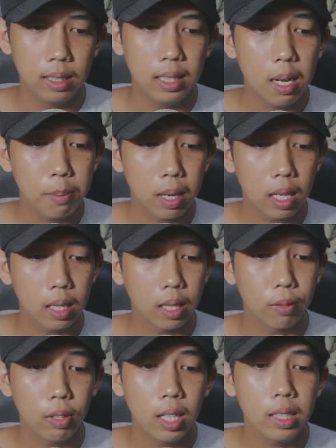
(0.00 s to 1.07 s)
Iya mah,
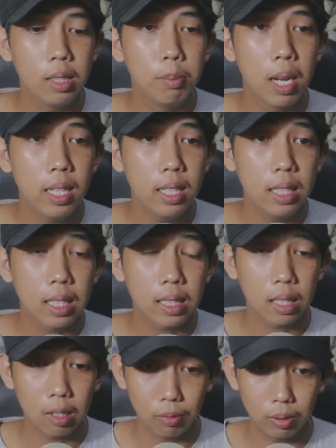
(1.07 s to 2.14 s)
Rafa lagi main kata
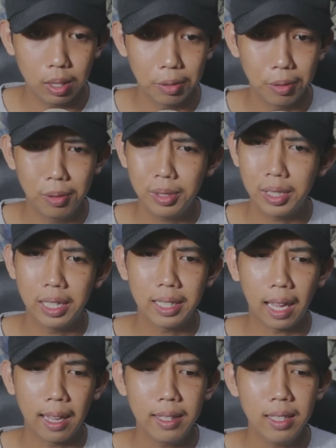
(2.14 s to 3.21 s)
Rafa. Oke,
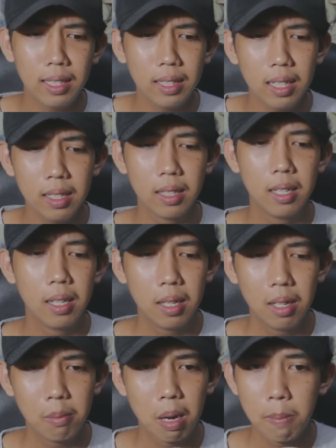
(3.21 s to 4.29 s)
kayaknya kita
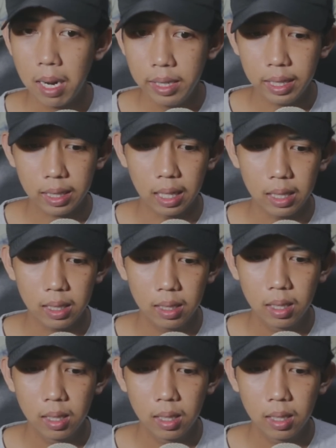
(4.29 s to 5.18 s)
mamahnya kah?